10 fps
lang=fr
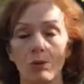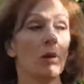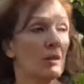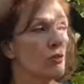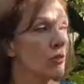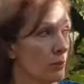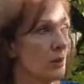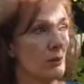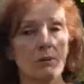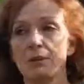Bah,
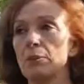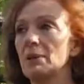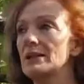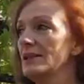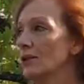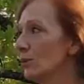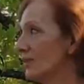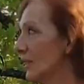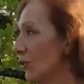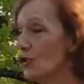justement, une des précisions,
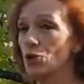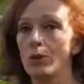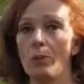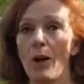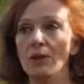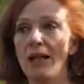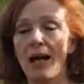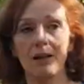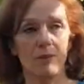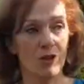c'est que je ne suis pas en
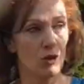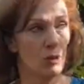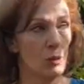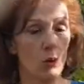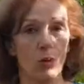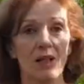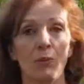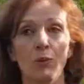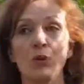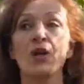Irak, mais je suis le long de la
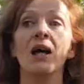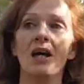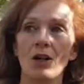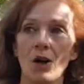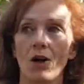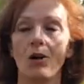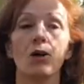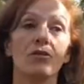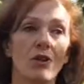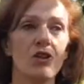Meuse. En
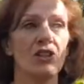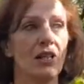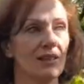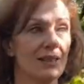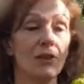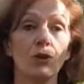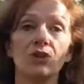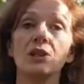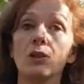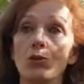revanche, il y a un stand de
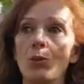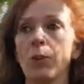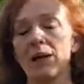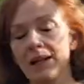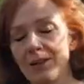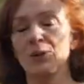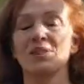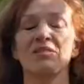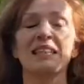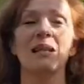tir tout près, et donc
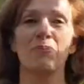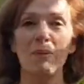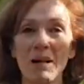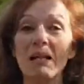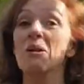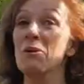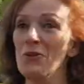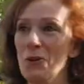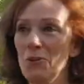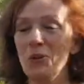c'est vrai qu'il y a pas mal
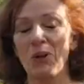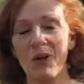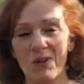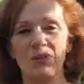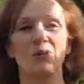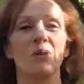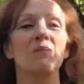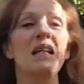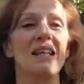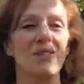de bouquins, donc
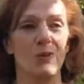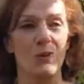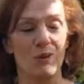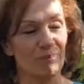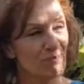mille excuses.